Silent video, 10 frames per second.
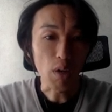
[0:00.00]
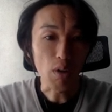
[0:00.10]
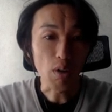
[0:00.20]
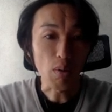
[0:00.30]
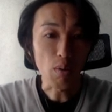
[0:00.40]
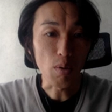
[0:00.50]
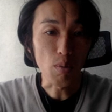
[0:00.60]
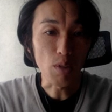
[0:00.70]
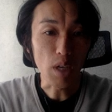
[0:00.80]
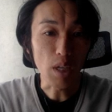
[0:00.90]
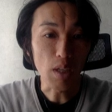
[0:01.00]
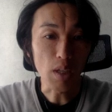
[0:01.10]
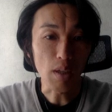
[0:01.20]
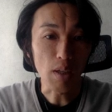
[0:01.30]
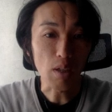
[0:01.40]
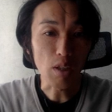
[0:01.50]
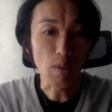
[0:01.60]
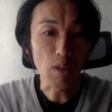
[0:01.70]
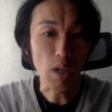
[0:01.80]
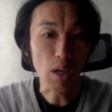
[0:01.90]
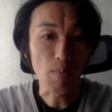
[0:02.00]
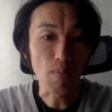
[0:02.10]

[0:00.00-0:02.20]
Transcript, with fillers: るムザイアに退却しました。